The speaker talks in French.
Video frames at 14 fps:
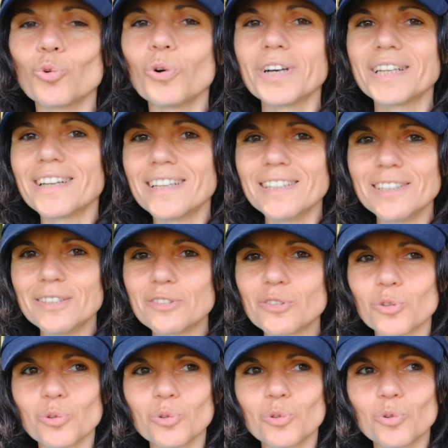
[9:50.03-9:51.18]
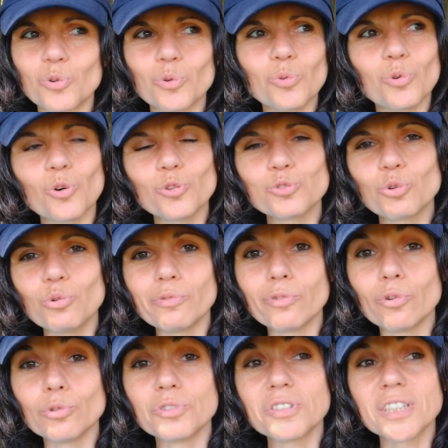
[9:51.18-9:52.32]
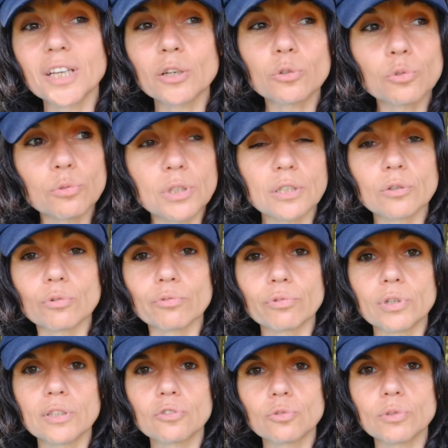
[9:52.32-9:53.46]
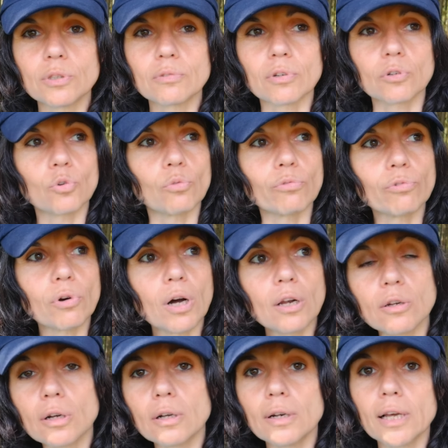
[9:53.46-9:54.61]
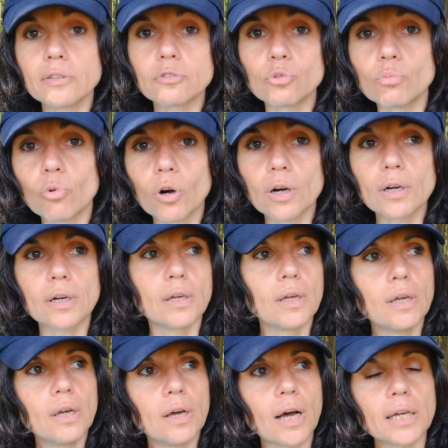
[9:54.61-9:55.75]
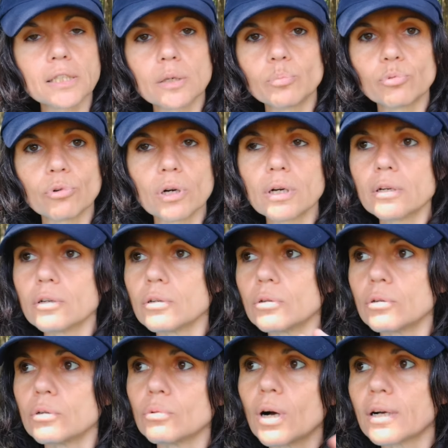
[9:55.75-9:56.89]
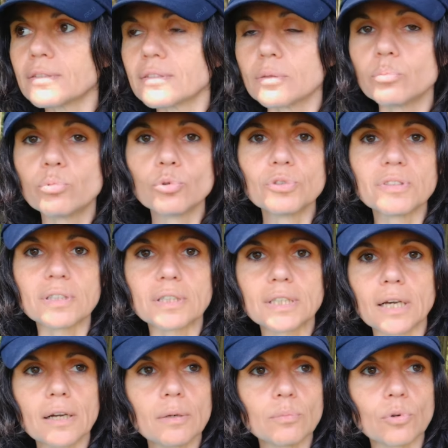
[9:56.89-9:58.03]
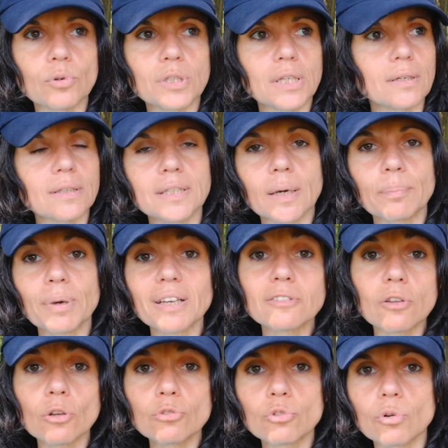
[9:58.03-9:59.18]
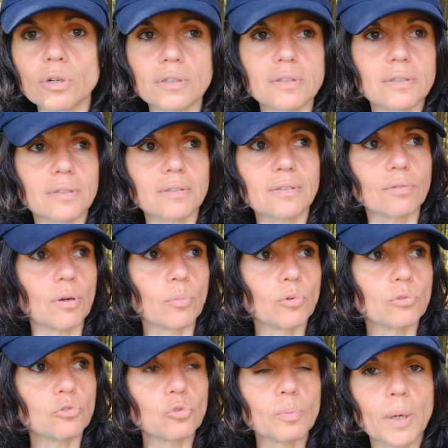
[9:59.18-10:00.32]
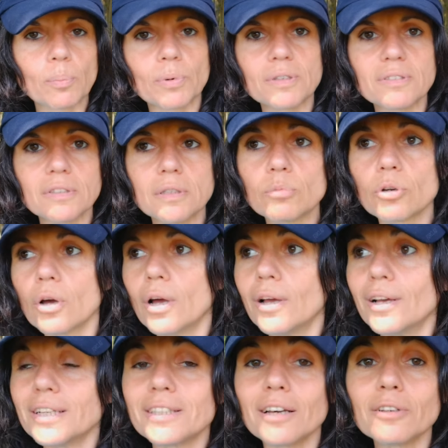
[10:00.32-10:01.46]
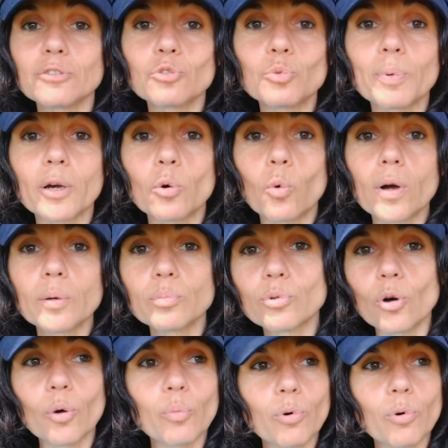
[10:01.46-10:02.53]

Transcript: on réalise qu'on retrouve le circuit qu'on voulait suivre, qu'on voit la, Semois, à quel point euh, c'est beau, c'est calme, il n'y a, personne, quoi. c'est vraiment super paisible, qu'il y a un super coin pour euh,